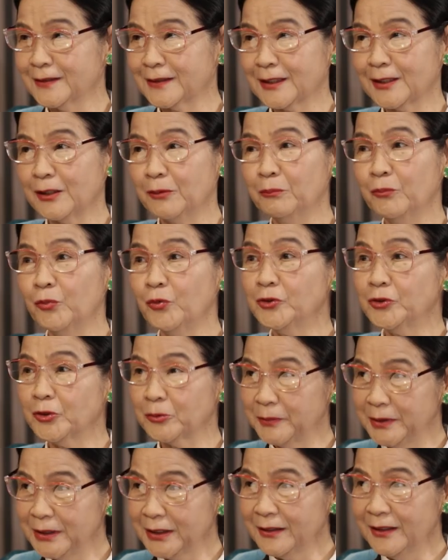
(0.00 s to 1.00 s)
người ta không muốn
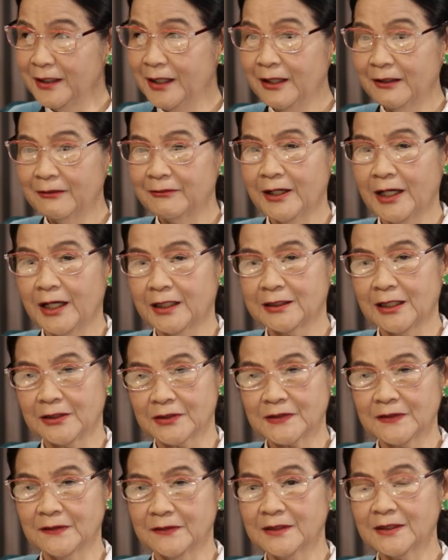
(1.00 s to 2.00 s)
cho biết và
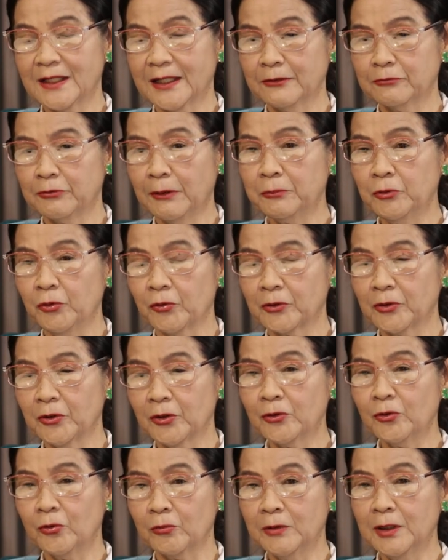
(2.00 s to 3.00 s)
thực sự ra pháp luật
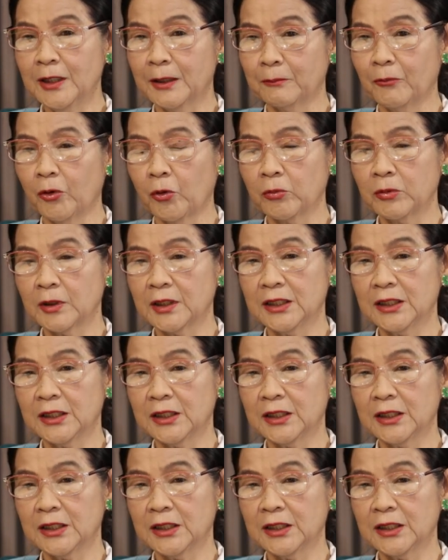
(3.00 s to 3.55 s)
đó cũng là một